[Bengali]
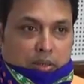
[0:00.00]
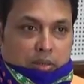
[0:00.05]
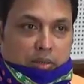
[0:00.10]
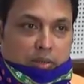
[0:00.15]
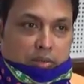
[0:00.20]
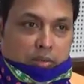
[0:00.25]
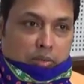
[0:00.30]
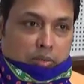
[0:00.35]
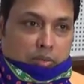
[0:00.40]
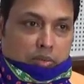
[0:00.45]

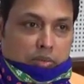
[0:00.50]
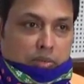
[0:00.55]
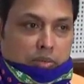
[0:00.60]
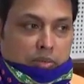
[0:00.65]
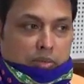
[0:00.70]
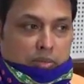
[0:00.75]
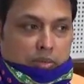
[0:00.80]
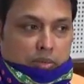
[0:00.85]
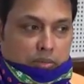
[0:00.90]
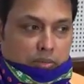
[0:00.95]
আর
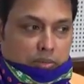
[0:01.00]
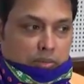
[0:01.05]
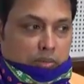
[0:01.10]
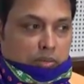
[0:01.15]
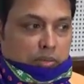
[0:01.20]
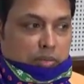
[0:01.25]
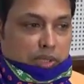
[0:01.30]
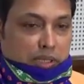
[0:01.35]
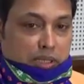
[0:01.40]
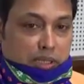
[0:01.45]

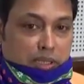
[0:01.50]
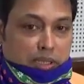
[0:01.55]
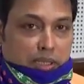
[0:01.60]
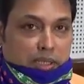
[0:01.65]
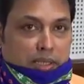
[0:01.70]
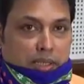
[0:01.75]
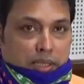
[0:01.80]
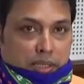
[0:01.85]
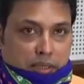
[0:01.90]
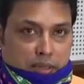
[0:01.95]

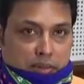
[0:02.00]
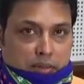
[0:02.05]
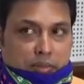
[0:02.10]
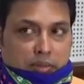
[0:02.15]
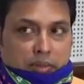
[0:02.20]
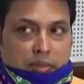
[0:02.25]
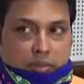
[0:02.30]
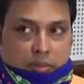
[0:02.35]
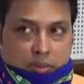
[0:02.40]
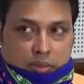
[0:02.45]
নিজেদেরকে
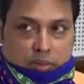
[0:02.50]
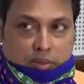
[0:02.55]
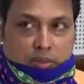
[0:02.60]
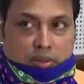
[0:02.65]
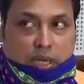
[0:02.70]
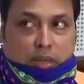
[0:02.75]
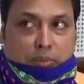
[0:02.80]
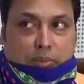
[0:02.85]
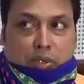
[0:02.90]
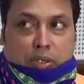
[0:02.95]

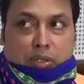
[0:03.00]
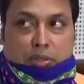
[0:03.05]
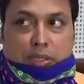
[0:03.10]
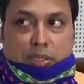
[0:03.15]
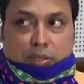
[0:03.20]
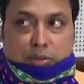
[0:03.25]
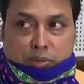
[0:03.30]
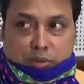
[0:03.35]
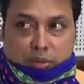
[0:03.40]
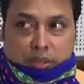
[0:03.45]

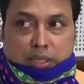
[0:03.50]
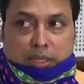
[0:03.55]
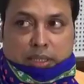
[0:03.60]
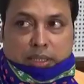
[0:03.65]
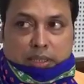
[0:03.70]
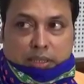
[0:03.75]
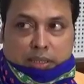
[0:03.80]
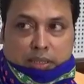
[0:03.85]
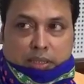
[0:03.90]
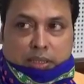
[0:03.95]
সাবধানতার সঙ্গে
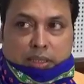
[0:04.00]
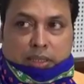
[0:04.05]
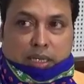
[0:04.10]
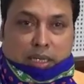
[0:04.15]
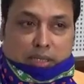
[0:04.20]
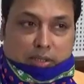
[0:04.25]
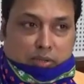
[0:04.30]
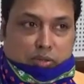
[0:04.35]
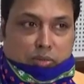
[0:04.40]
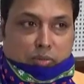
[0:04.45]

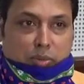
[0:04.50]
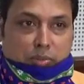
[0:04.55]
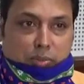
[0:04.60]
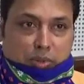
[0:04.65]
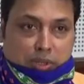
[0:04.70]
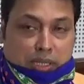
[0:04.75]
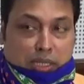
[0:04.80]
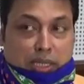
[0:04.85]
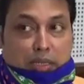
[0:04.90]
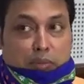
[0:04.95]
কাজকর্মের
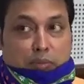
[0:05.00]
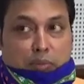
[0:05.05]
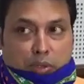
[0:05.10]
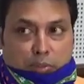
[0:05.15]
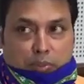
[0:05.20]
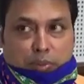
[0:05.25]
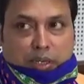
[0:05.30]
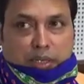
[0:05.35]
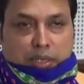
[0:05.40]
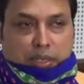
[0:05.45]
মধ্যে
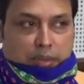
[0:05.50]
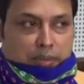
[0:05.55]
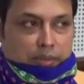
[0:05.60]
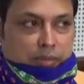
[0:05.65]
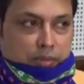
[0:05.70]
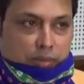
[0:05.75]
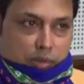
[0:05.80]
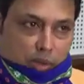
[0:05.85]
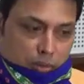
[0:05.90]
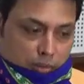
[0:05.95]
ইনভলভ রাখা
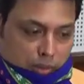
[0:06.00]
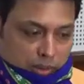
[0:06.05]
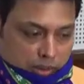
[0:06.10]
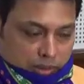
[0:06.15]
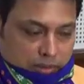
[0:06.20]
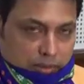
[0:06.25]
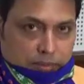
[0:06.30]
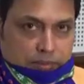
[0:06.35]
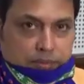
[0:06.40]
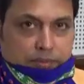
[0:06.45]
স্যার
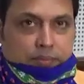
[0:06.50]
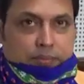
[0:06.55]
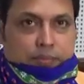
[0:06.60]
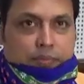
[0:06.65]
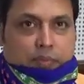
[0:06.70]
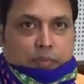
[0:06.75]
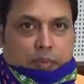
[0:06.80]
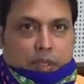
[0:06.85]
একটা প্রশ্ন